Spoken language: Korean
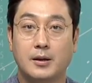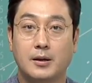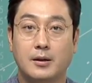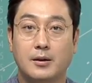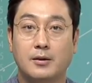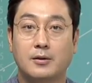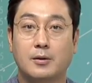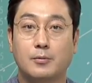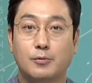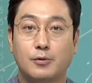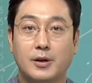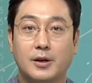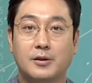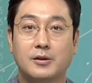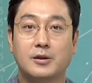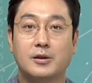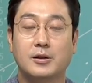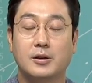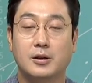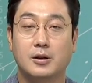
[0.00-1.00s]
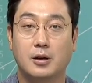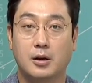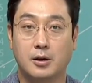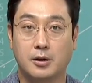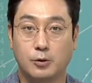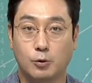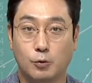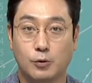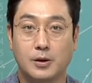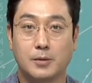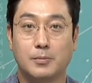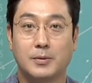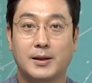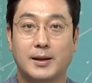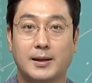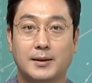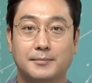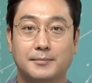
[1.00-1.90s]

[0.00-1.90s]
이게 전문가들 어, 논리입니다.